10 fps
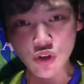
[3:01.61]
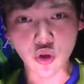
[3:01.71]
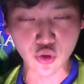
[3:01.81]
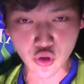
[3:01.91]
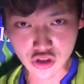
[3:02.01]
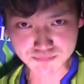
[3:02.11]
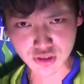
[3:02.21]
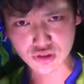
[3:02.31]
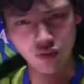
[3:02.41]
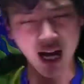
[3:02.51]
と
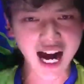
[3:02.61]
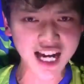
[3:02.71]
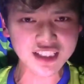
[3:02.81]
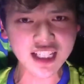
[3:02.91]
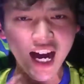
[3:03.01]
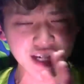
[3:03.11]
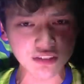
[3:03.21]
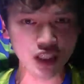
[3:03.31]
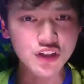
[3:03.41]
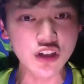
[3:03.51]
ゴールポストの間に入るっ
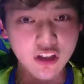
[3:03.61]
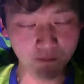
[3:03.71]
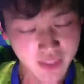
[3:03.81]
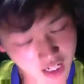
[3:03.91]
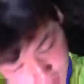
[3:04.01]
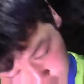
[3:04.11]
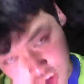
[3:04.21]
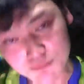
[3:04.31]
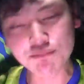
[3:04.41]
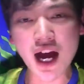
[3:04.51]
ていう、
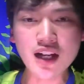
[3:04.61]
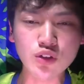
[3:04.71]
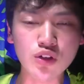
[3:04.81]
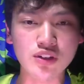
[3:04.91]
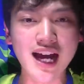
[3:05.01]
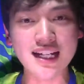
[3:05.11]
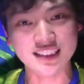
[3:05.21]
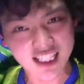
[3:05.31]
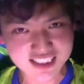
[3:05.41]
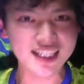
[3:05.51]
スーパーゴールが
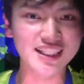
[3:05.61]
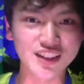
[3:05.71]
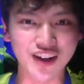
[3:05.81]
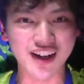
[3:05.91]
先制点と